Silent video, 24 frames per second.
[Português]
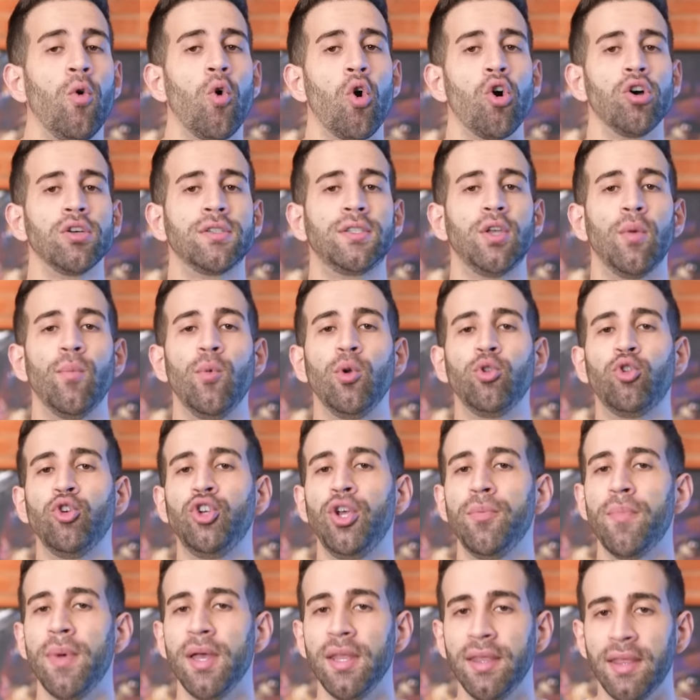gostam muito
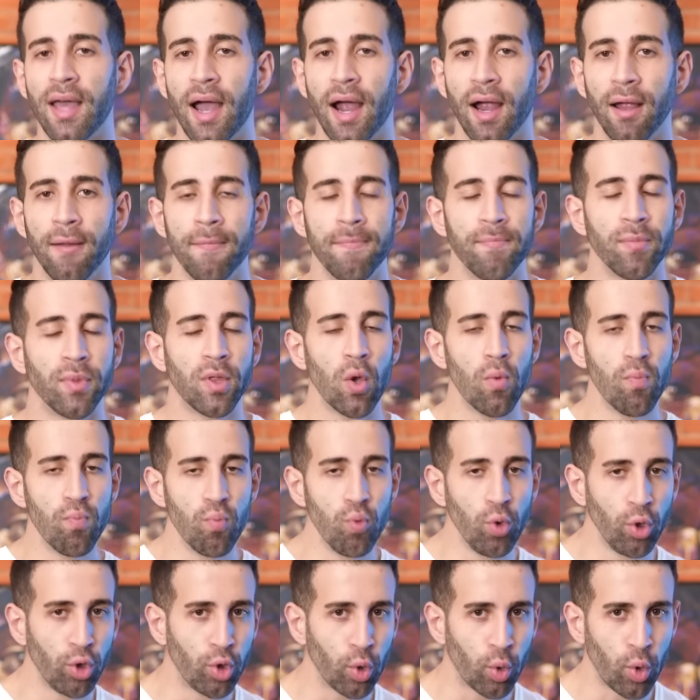de mandar. Então
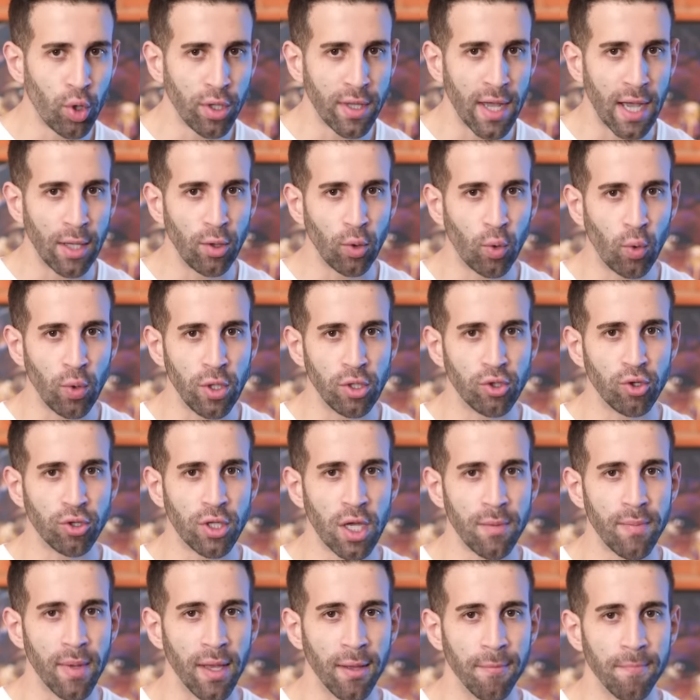muito cuidado com isso
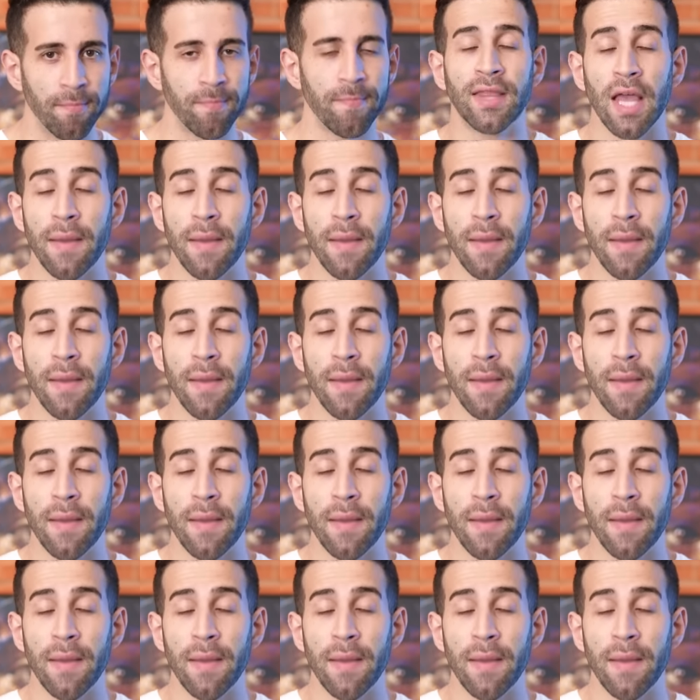também.